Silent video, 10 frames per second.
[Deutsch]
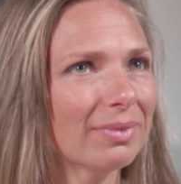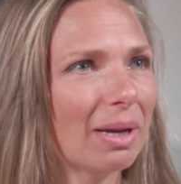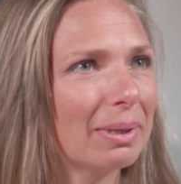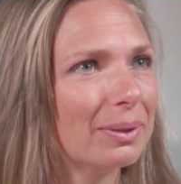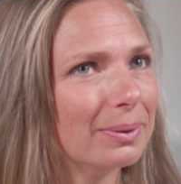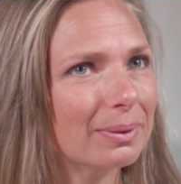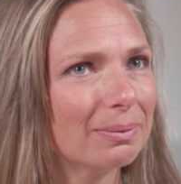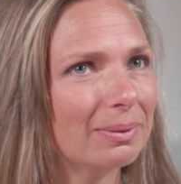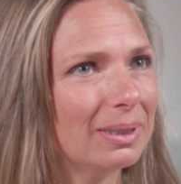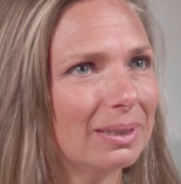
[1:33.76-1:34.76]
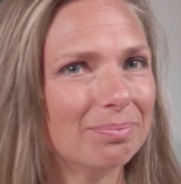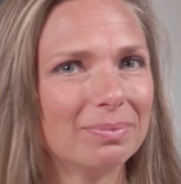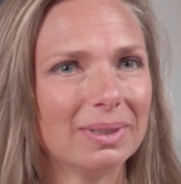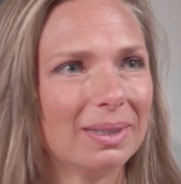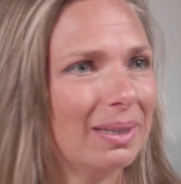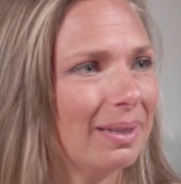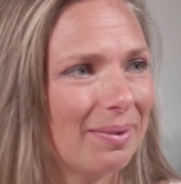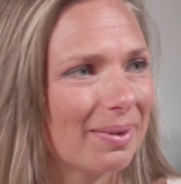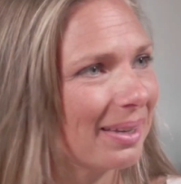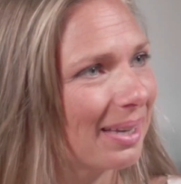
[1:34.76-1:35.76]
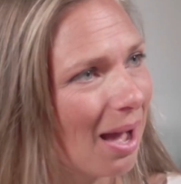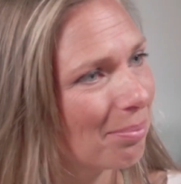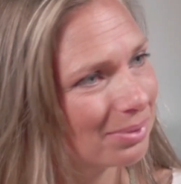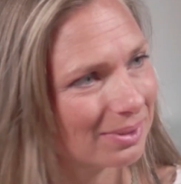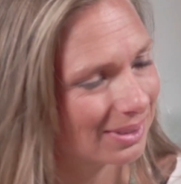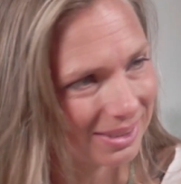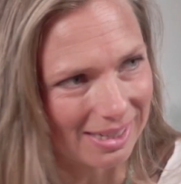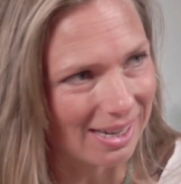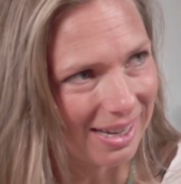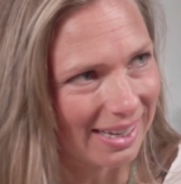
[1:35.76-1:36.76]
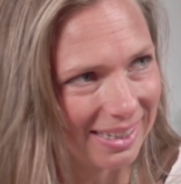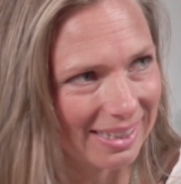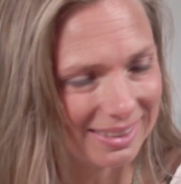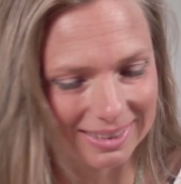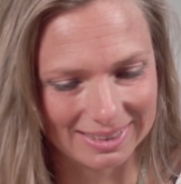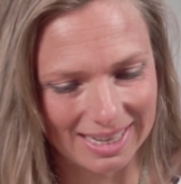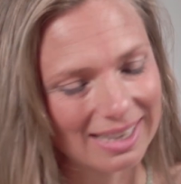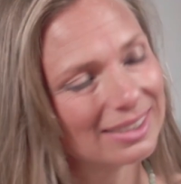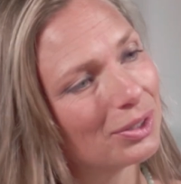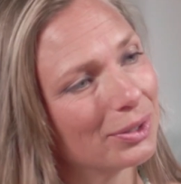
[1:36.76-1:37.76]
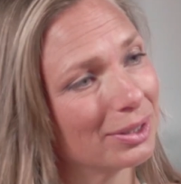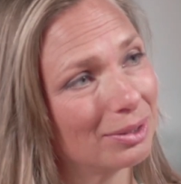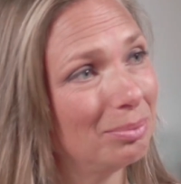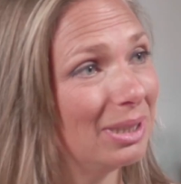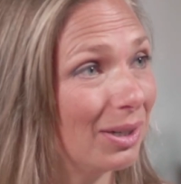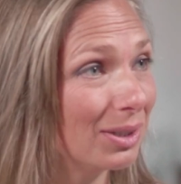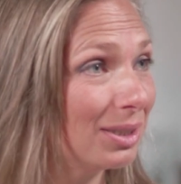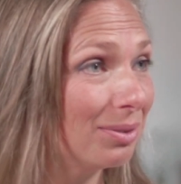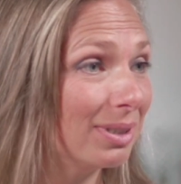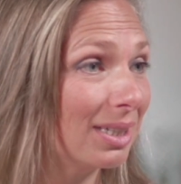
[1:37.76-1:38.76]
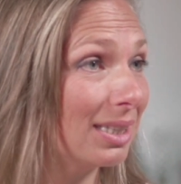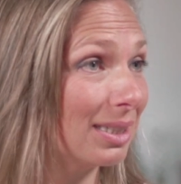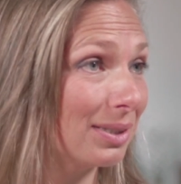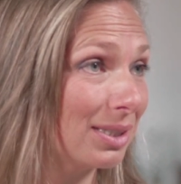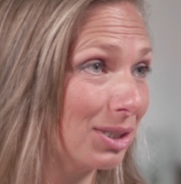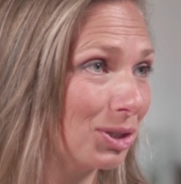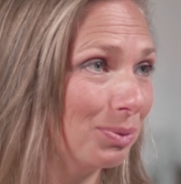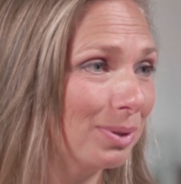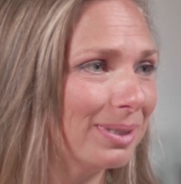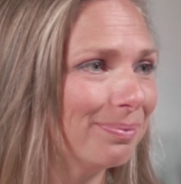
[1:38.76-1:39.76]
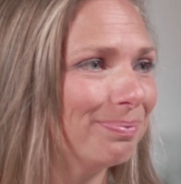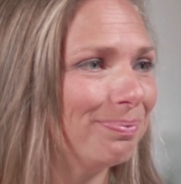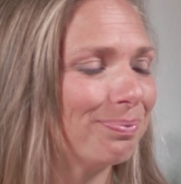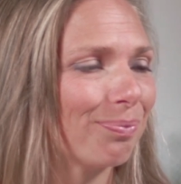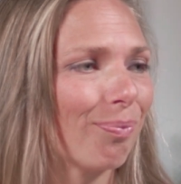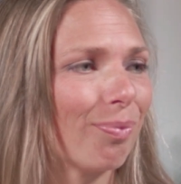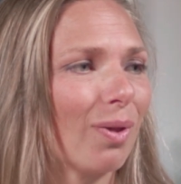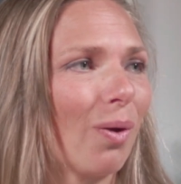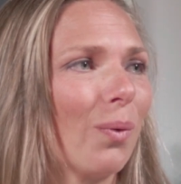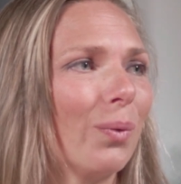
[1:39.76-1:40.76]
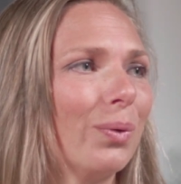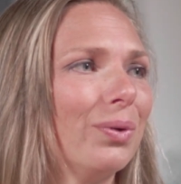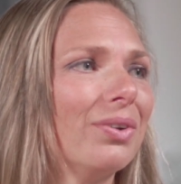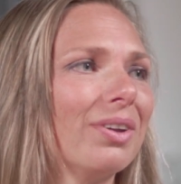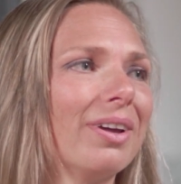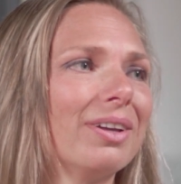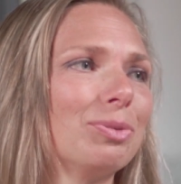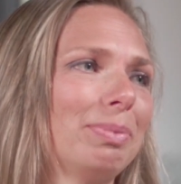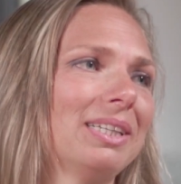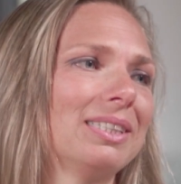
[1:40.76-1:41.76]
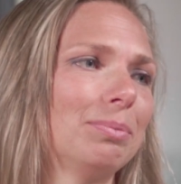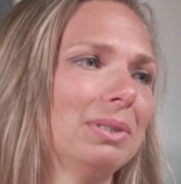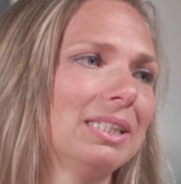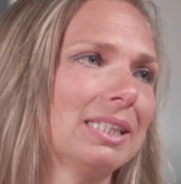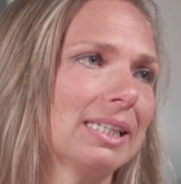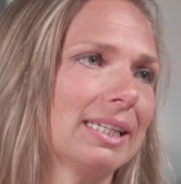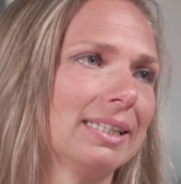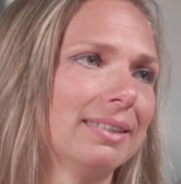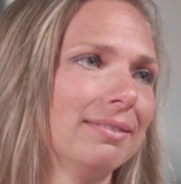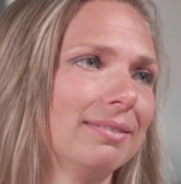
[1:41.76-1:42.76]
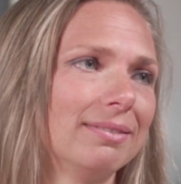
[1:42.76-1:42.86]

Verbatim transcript: aber irgendwie gab es da eigentlich, ich kannte Eurythmie auch nicht wirklich mhm. aus der Schule. Und äh, später bin ich dann